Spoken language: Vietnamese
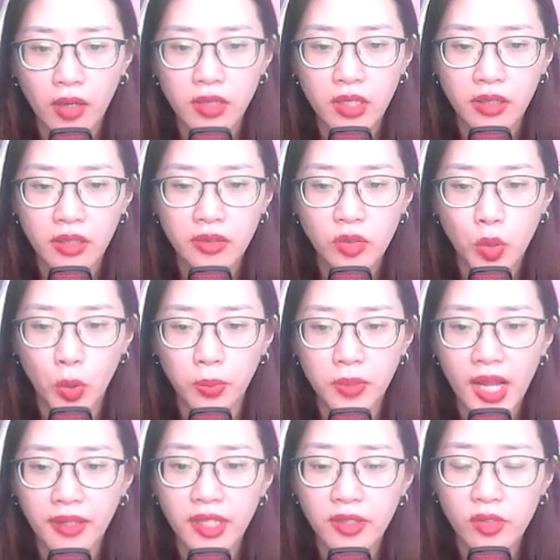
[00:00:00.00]
lớn cũng
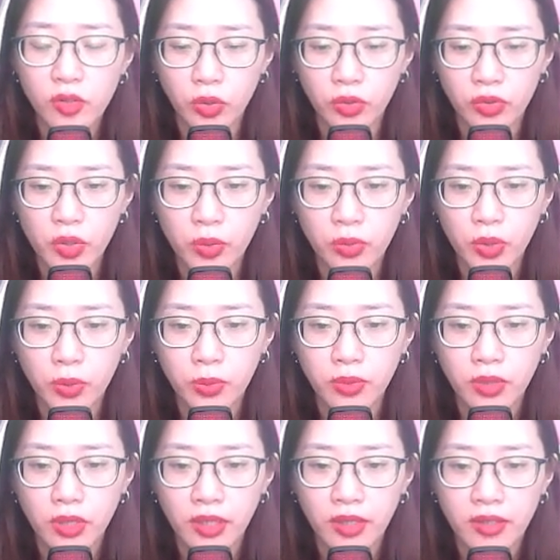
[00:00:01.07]
đang điên cuồng rung rung,
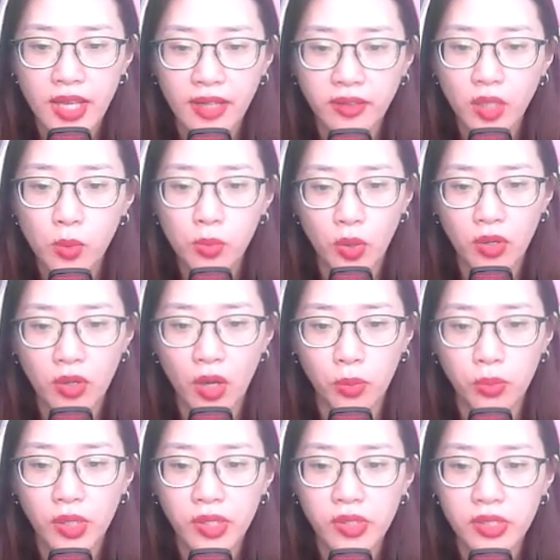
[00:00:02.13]
gia tốc lỗ hổng
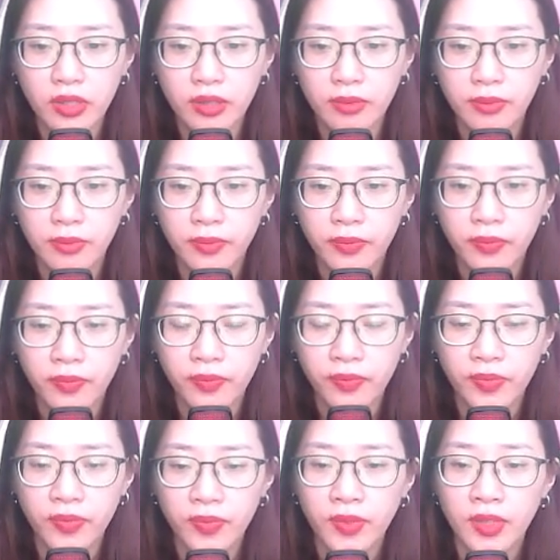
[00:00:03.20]
khuếch trương.
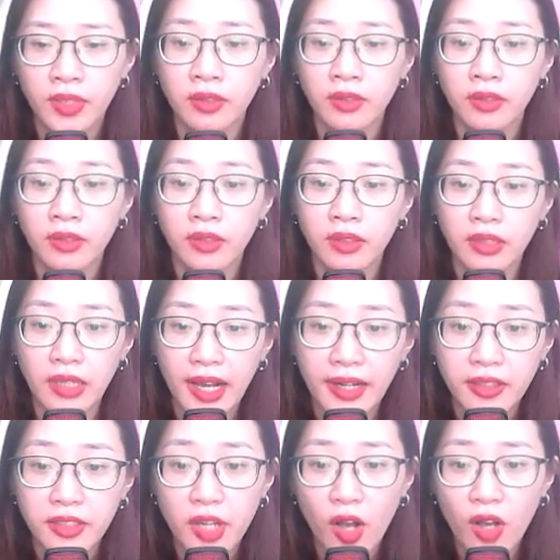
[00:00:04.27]

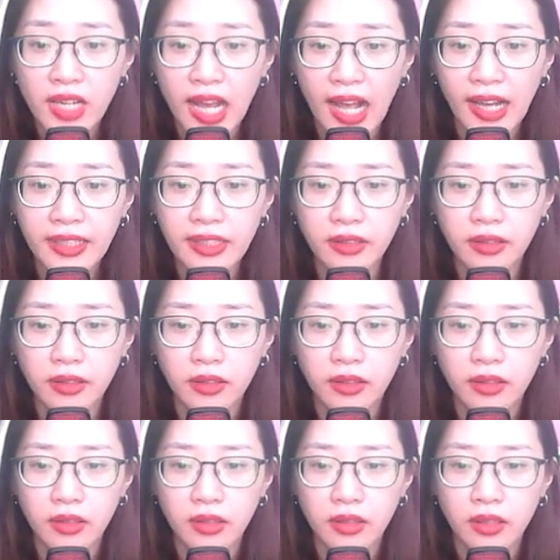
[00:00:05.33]
Ngăn nó lại!
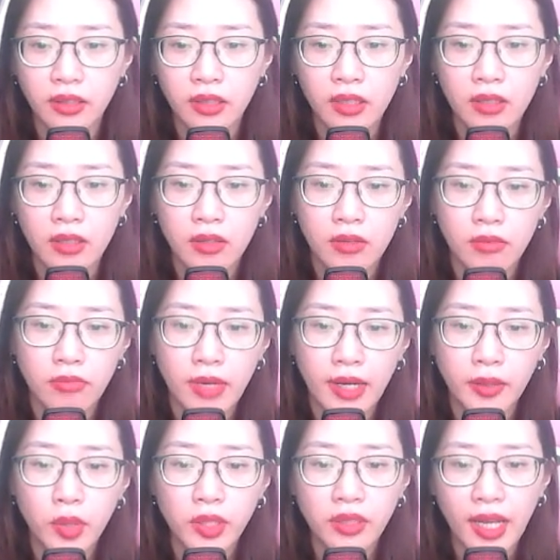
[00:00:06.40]
Mặt
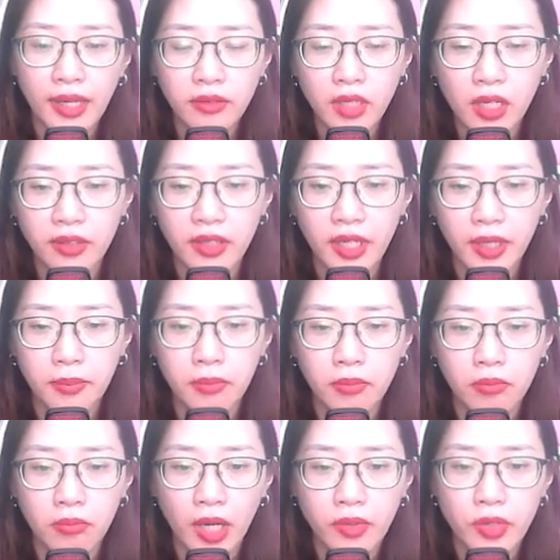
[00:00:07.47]
khuếch tán thần niệm,
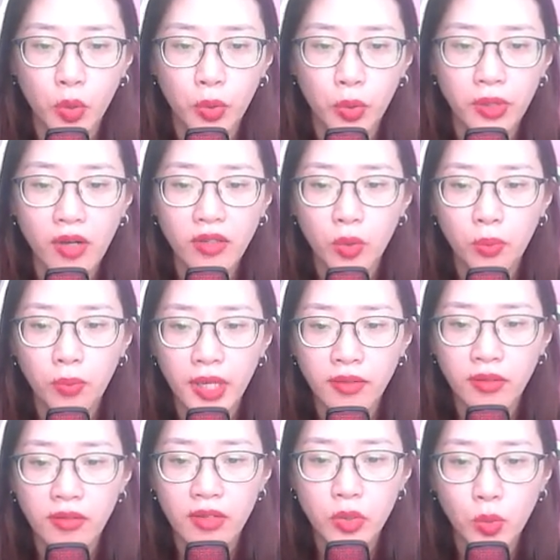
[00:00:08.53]
mặc dù nó không biết
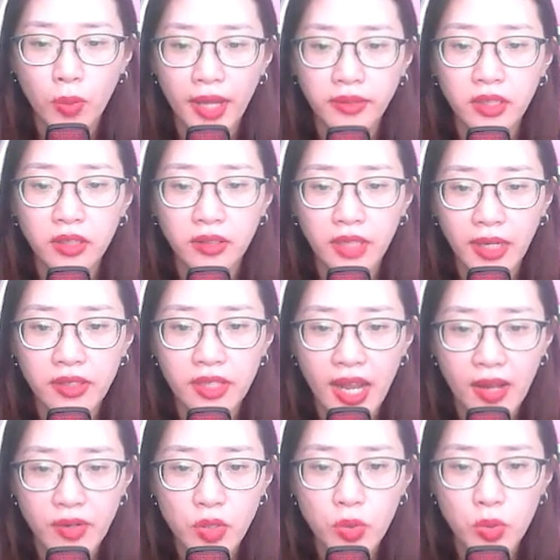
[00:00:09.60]
lưu quang Thương đánh
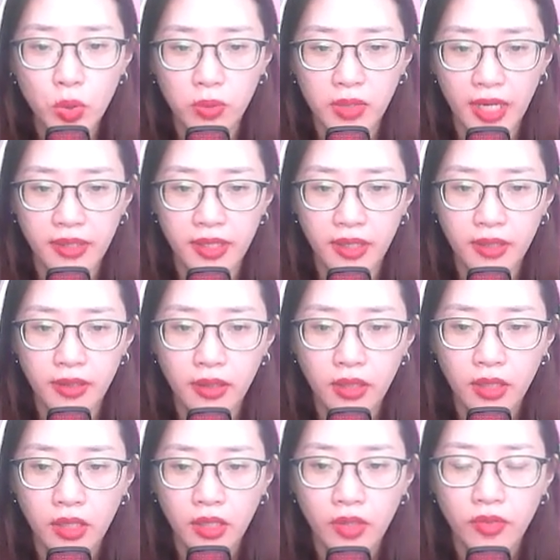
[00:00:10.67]
ra rốt cuộc là gì,
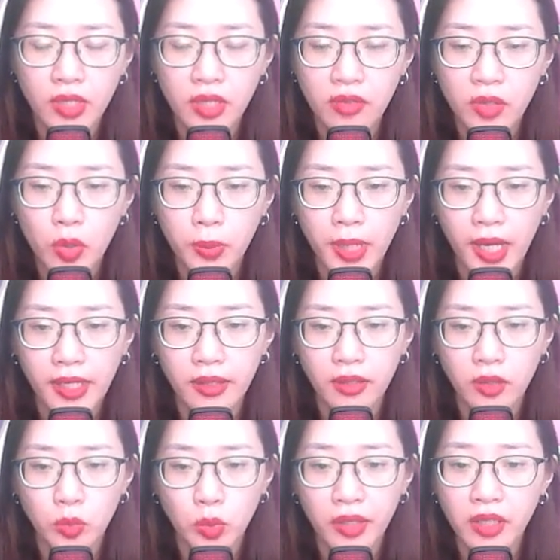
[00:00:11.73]
nhưng lúc này
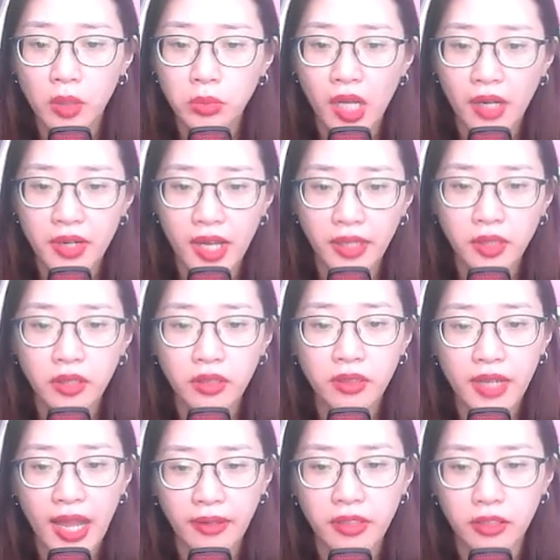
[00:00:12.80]
tuyệt không thể để Thương
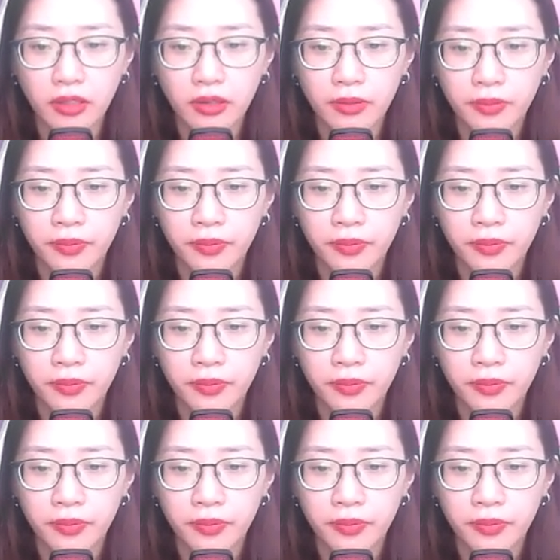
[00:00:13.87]
đạt được.